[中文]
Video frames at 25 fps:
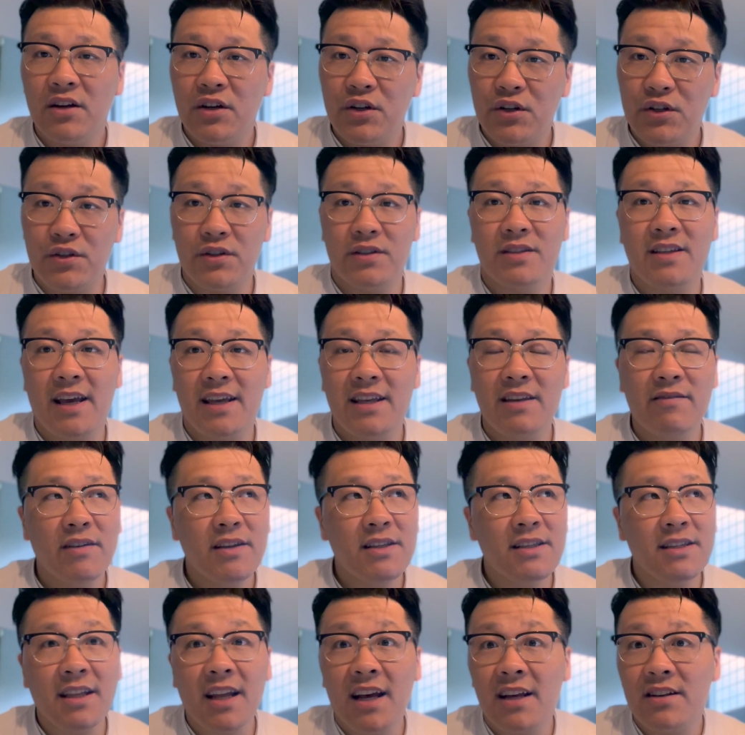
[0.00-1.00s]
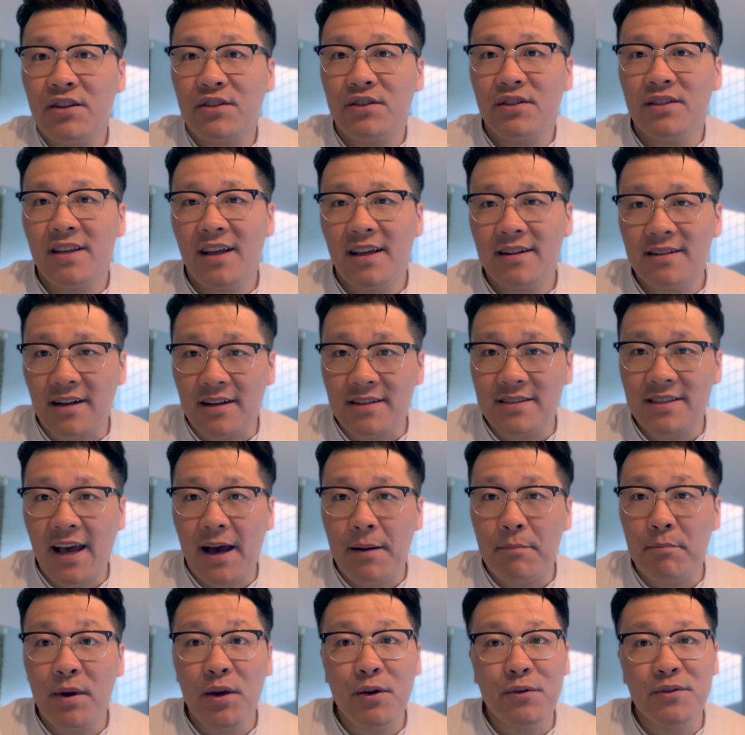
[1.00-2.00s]
时间，因为其他的时间涨
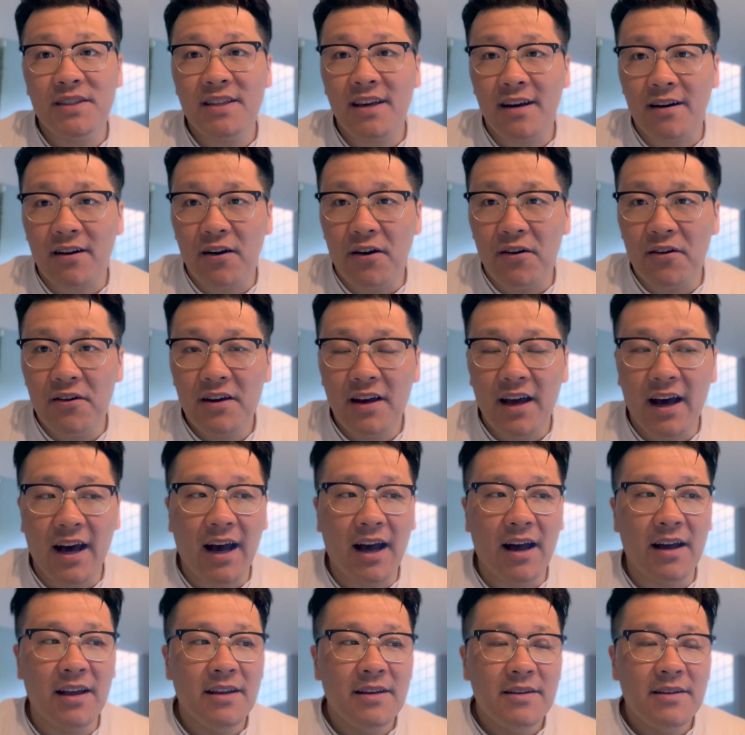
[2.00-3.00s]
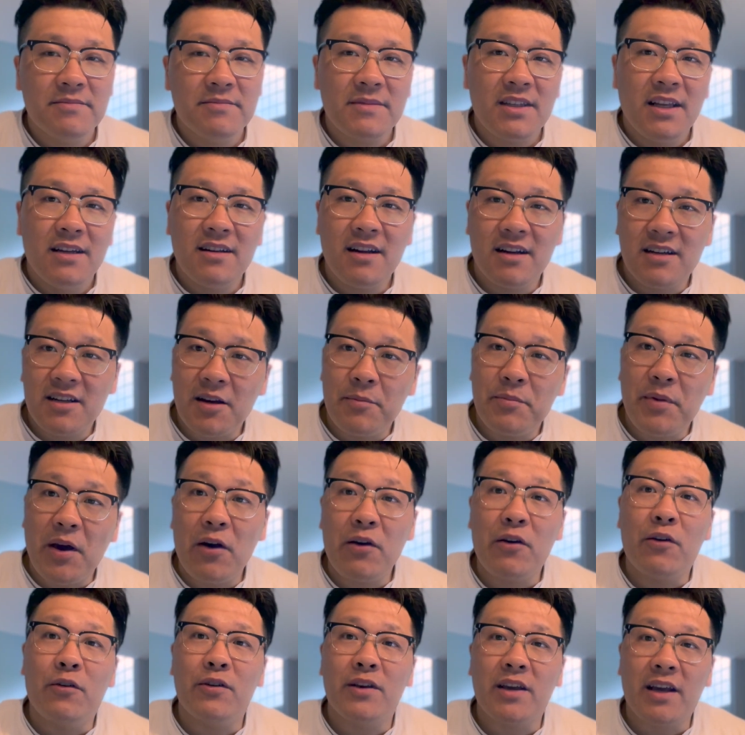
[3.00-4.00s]
价没有借口啊，让这个表
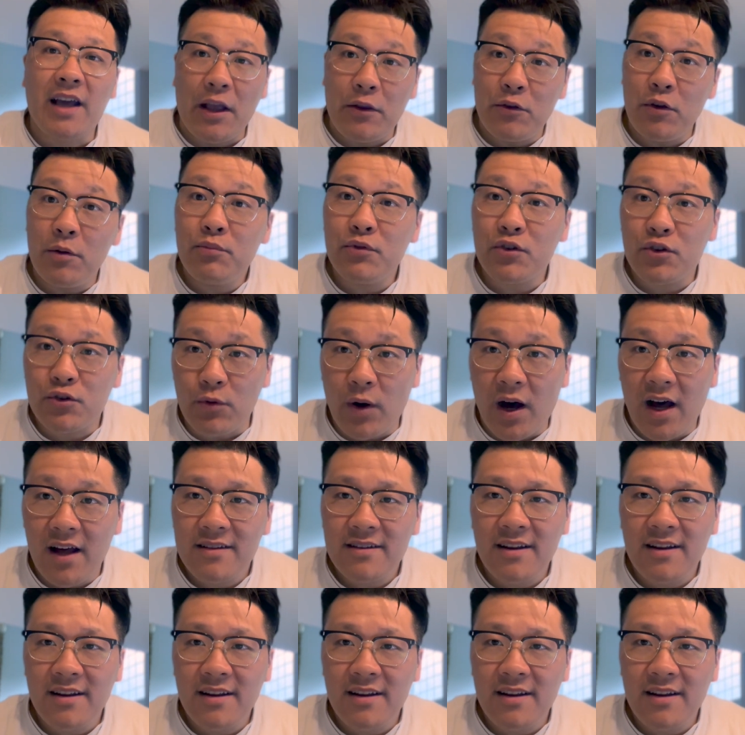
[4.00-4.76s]
友也感觉不爽。